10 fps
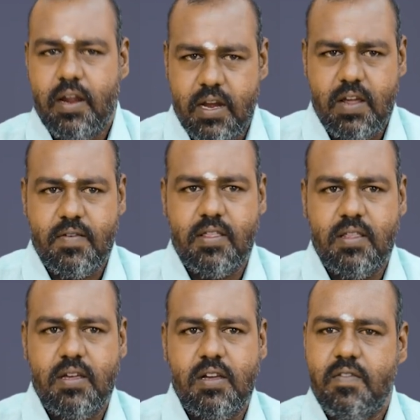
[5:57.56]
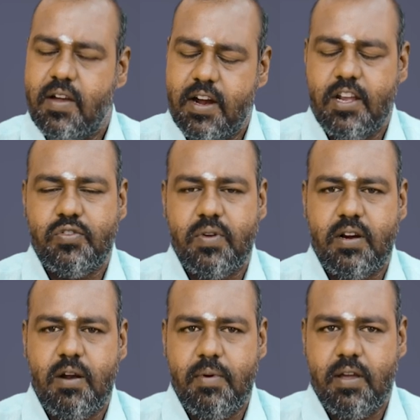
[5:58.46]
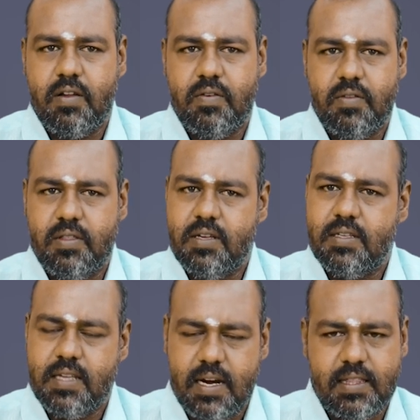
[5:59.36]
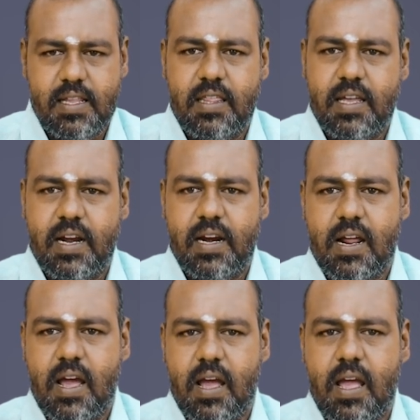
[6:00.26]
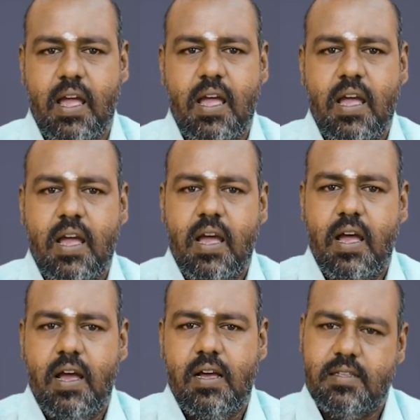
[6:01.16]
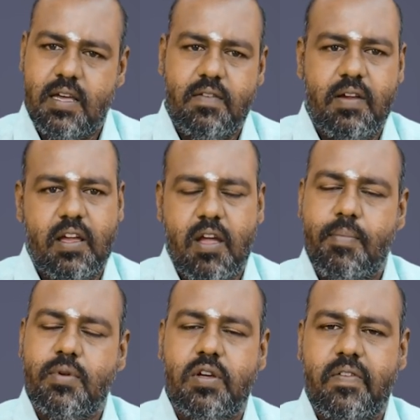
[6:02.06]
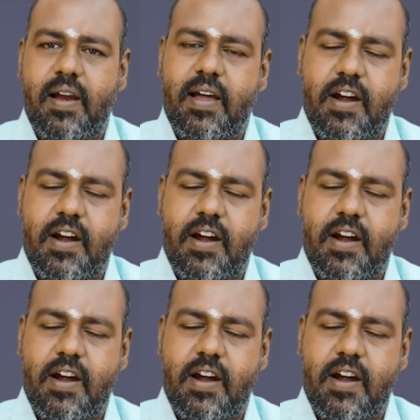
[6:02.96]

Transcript: இன்றைக்கி வந்து வெங்கடேஸ்வர் அப்படிங்கிறவர் வந்து சேலத்திலேருந்து கேட்டிருக்காங்க சார் எனக்கு எப்போ சார் வேலை